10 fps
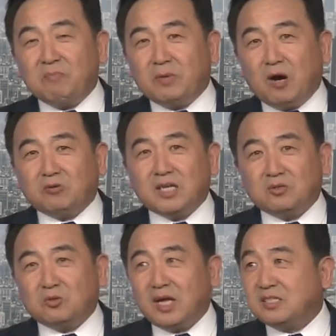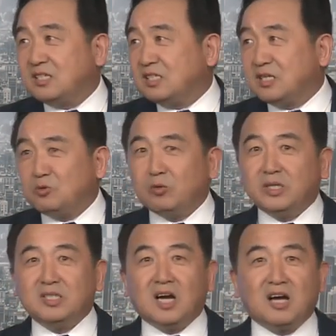表现出来是针对
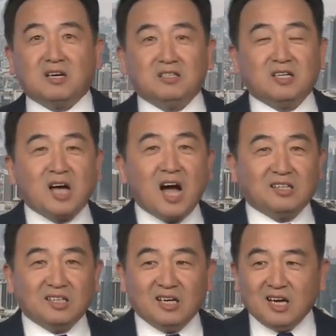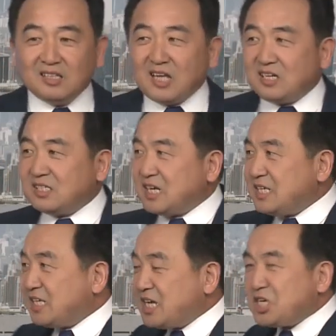香港人的抗议，但
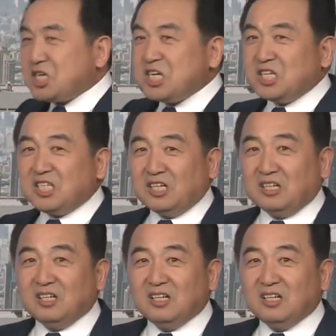这件事情，